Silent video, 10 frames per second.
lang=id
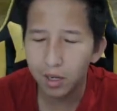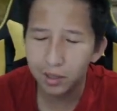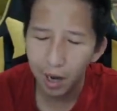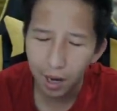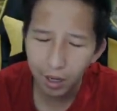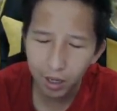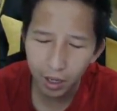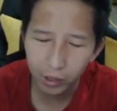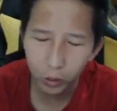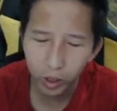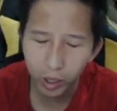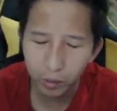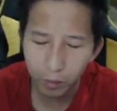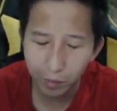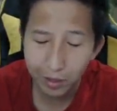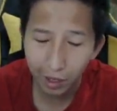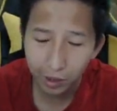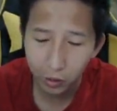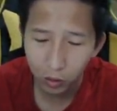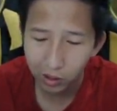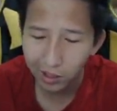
terakhir itu ada di Bima Sakti juga guys.